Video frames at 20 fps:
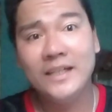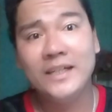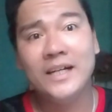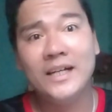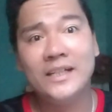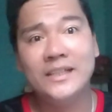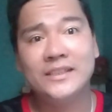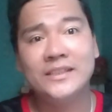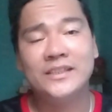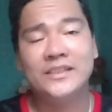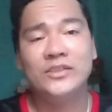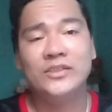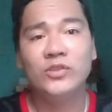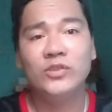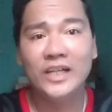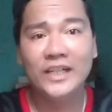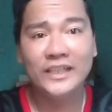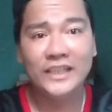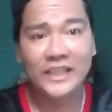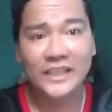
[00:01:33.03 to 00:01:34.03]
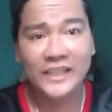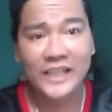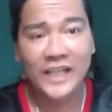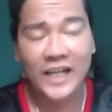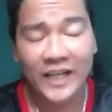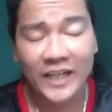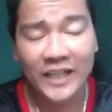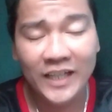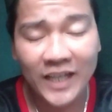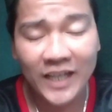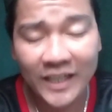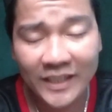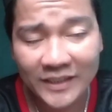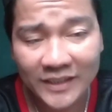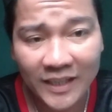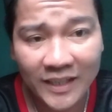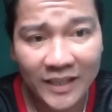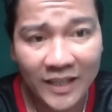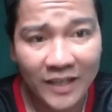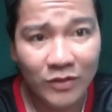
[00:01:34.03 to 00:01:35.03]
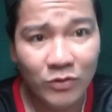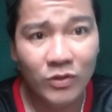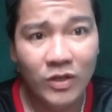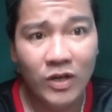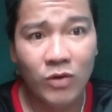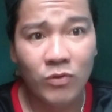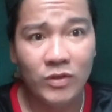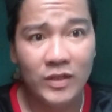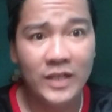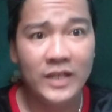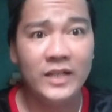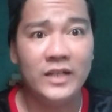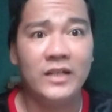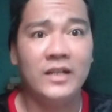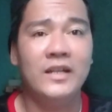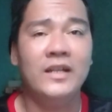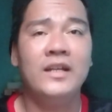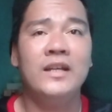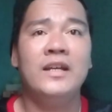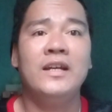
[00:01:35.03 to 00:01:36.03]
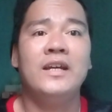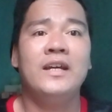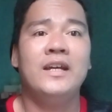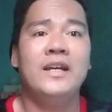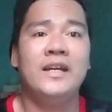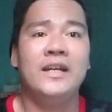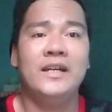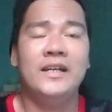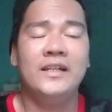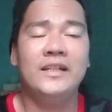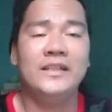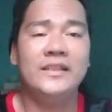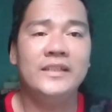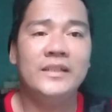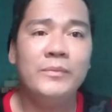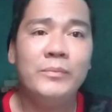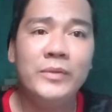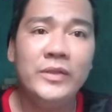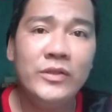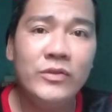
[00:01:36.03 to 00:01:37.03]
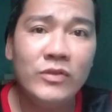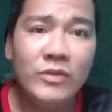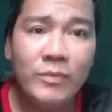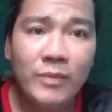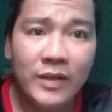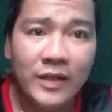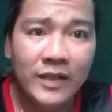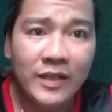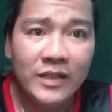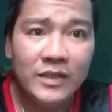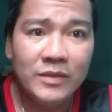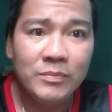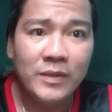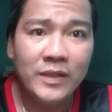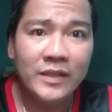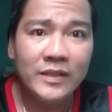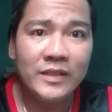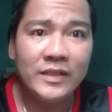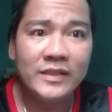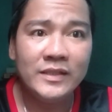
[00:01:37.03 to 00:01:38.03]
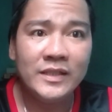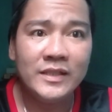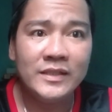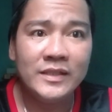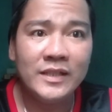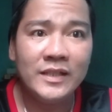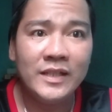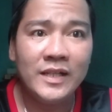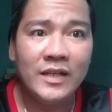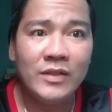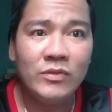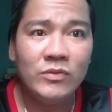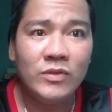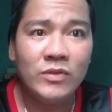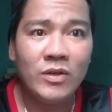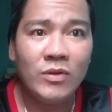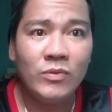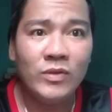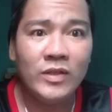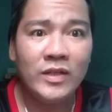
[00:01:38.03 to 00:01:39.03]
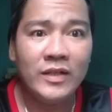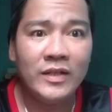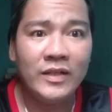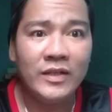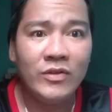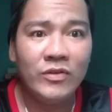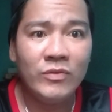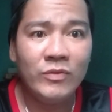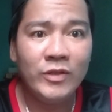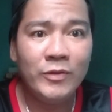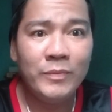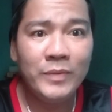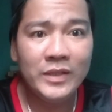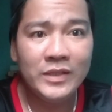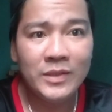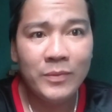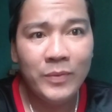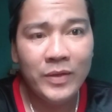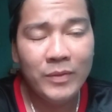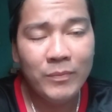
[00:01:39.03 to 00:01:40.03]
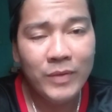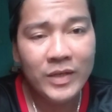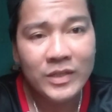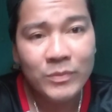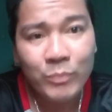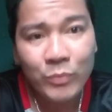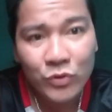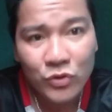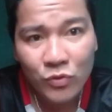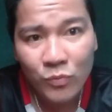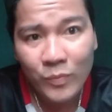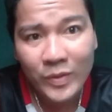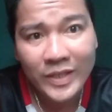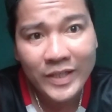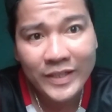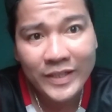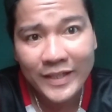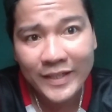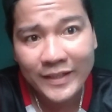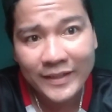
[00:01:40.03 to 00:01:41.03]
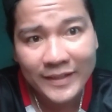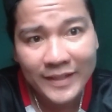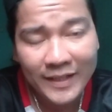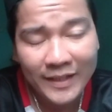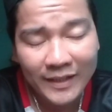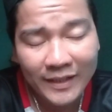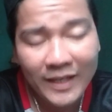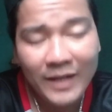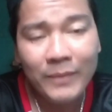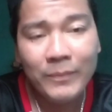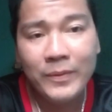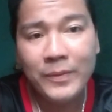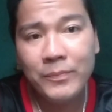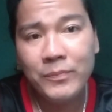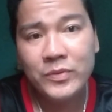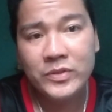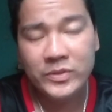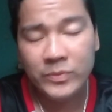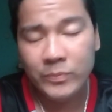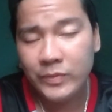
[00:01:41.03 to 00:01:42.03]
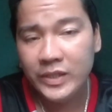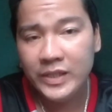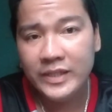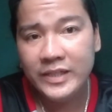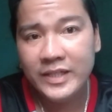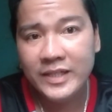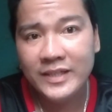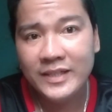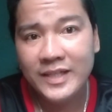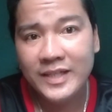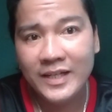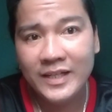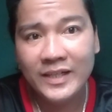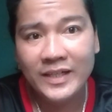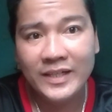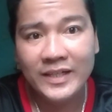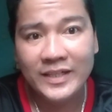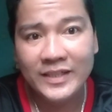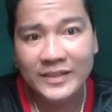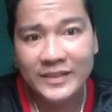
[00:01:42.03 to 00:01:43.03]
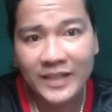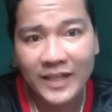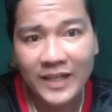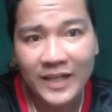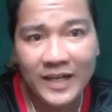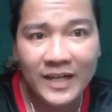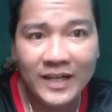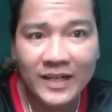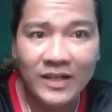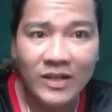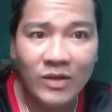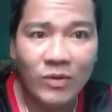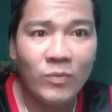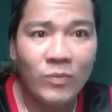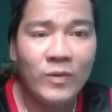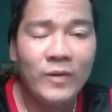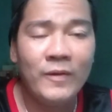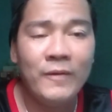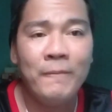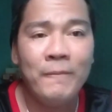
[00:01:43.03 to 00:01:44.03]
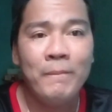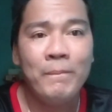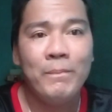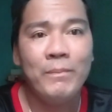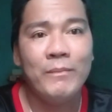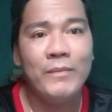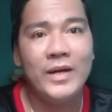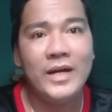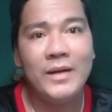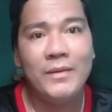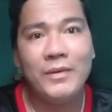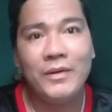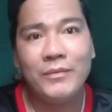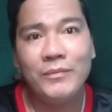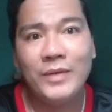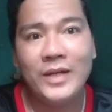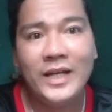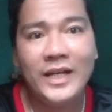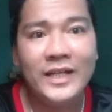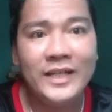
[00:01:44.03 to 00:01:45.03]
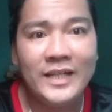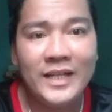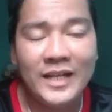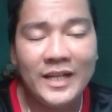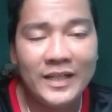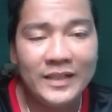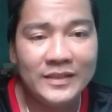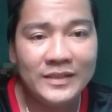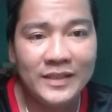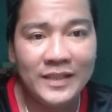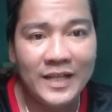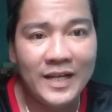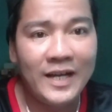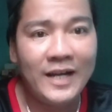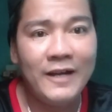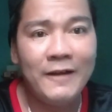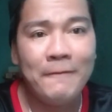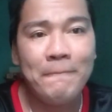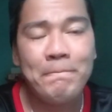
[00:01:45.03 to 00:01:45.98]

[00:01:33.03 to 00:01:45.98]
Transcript: guys, yun ang nangyari na la yung howler. Sipin nyo naman guys, bakit niya isasanla yung howler na yun? Ibig sabihin, may posibilidad talaga, may posibilidad talaga na isang araw, baka magmalay na lang sila,